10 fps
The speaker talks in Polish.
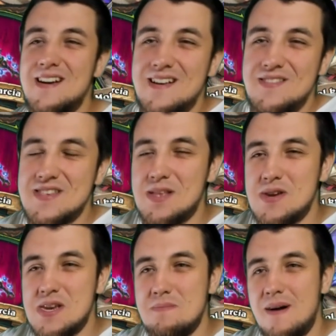E, dostał
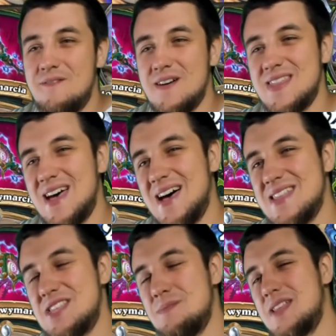jeszcze buffa
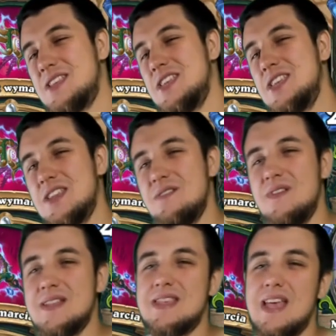na 3 na 3 3
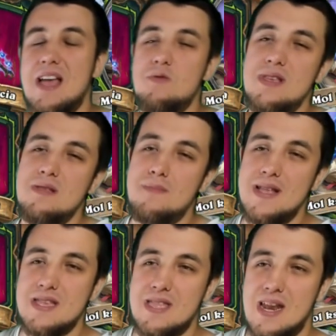więc Edwin
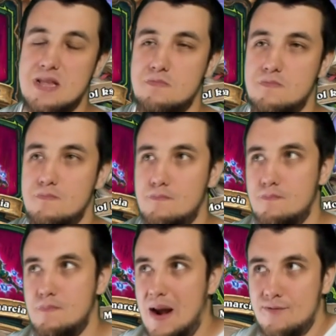będzie teraz
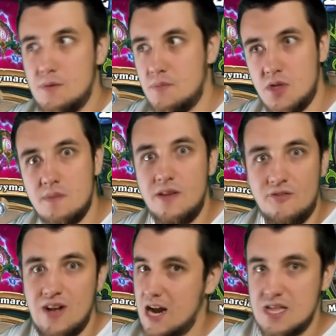
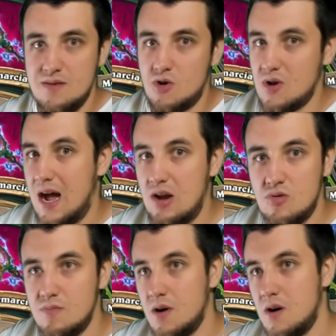prawdopodobnie w każdym
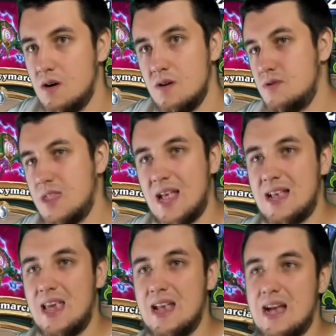rogalu, bo
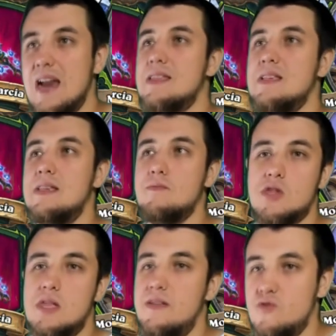takiej karty nie
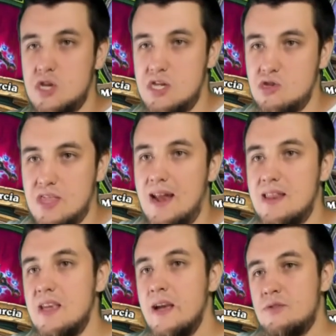można nie wrzucić do
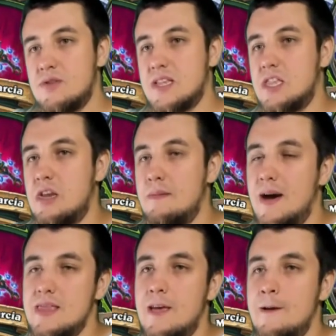dali.
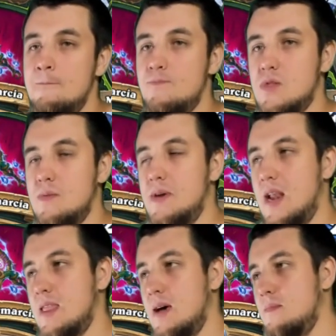Zatrzymany,
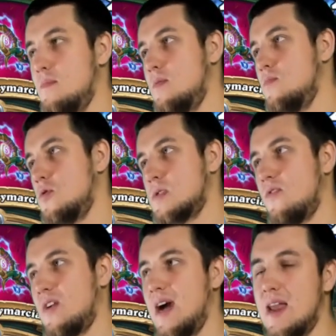dobiera nam
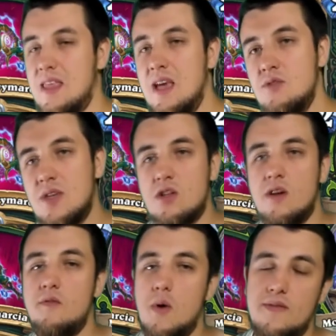mnóstwo kart.
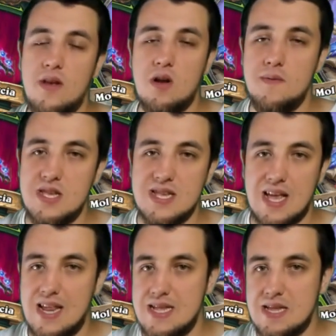Dodatkowo łatwiej go będzie
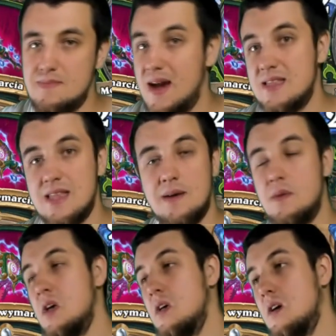zagrać ze
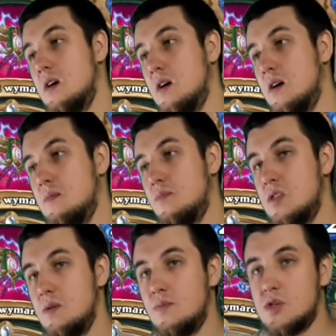Smite'em, e, bo
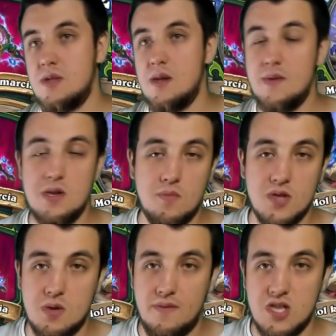nie, nie, będziemy
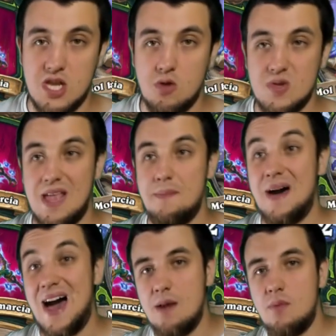potrzebować Shadow
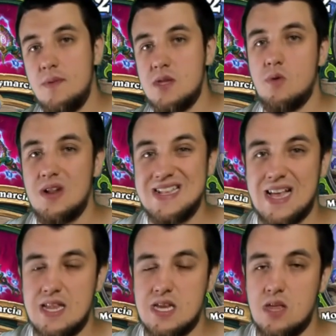Stepa, albo będziemy mogli
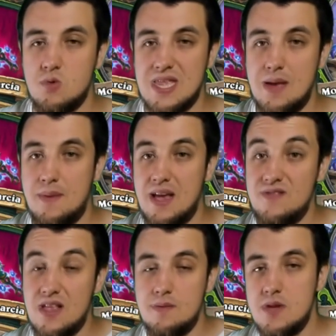zagrać Shadow Stepa i
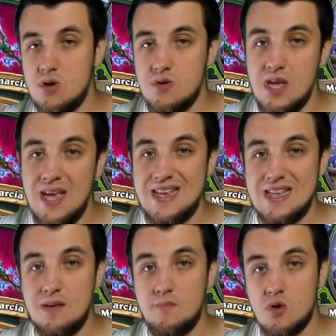wtedy będzie on
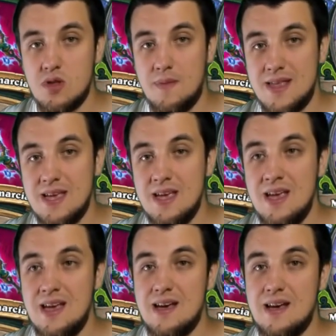jeden punkt many,
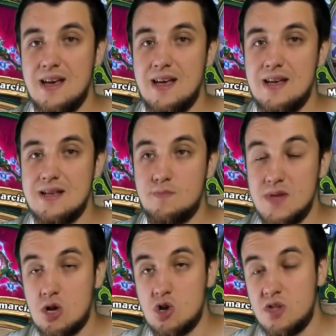e,
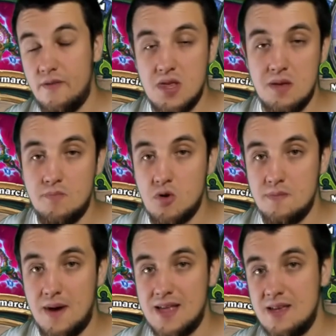będzie kosztował jeden
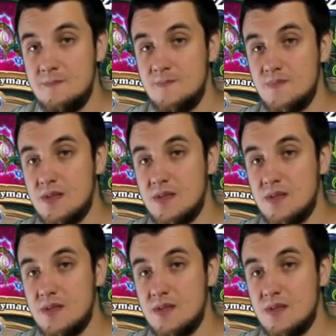punkt many,